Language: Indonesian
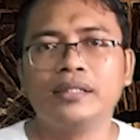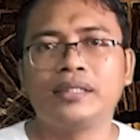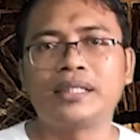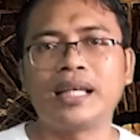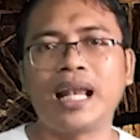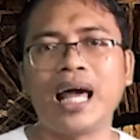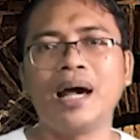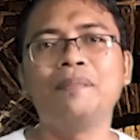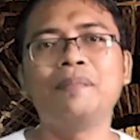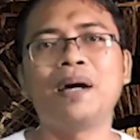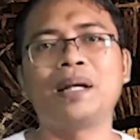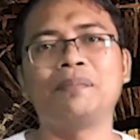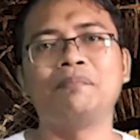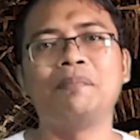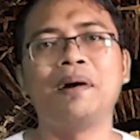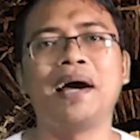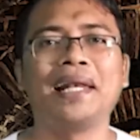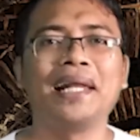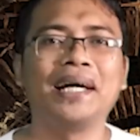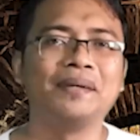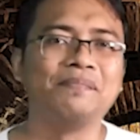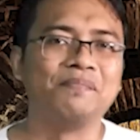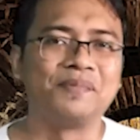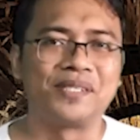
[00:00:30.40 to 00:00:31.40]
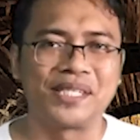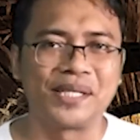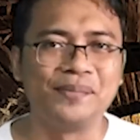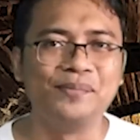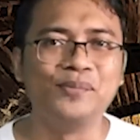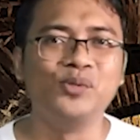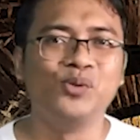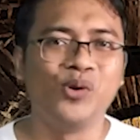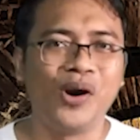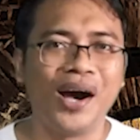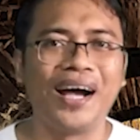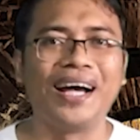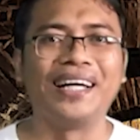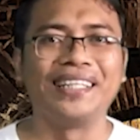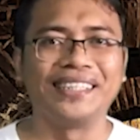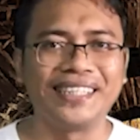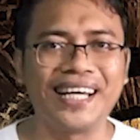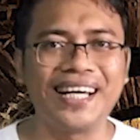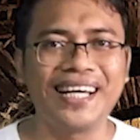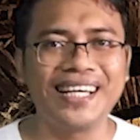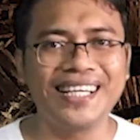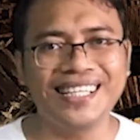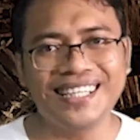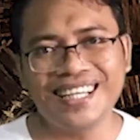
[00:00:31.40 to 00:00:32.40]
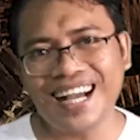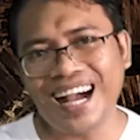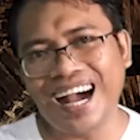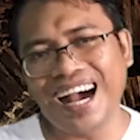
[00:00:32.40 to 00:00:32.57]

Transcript: Selamat malam semuanya.